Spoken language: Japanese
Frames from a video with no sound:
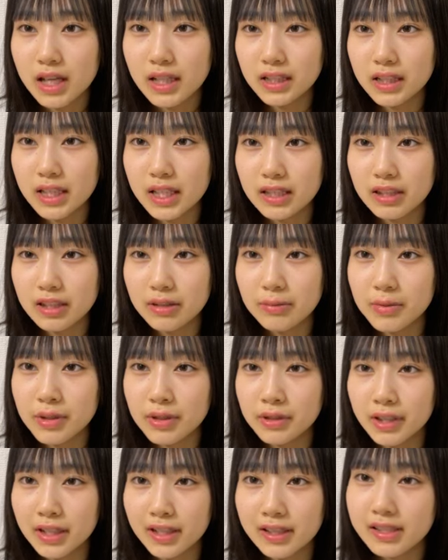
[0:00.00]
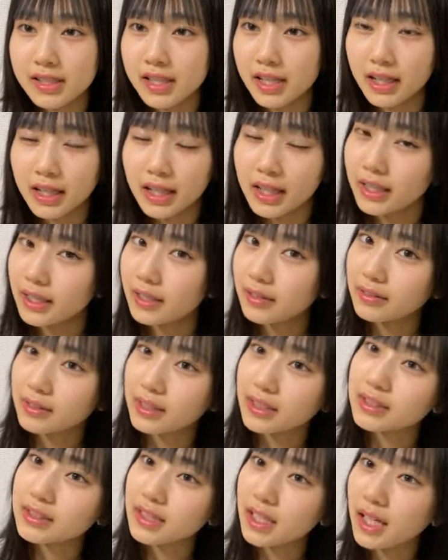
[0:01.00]
んアンケートもたくさん書いてく
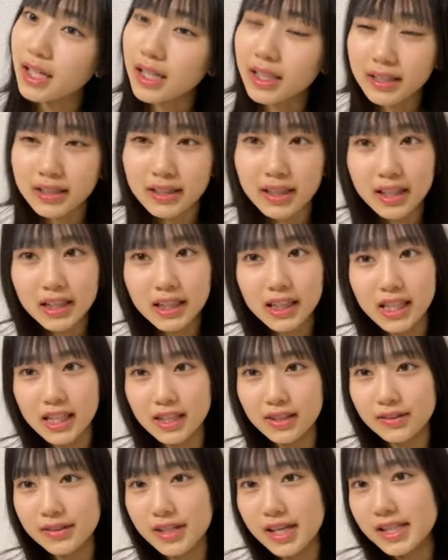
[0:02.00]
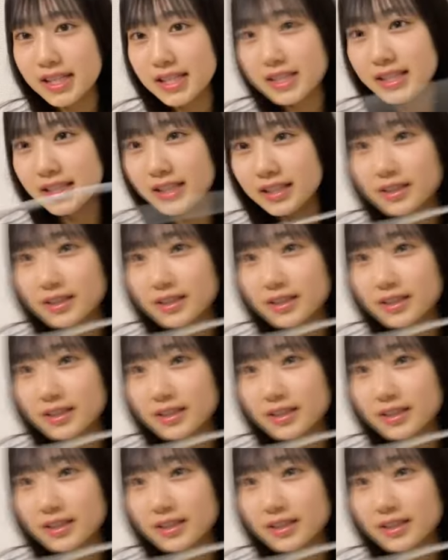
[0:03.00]
ださいアンケート大切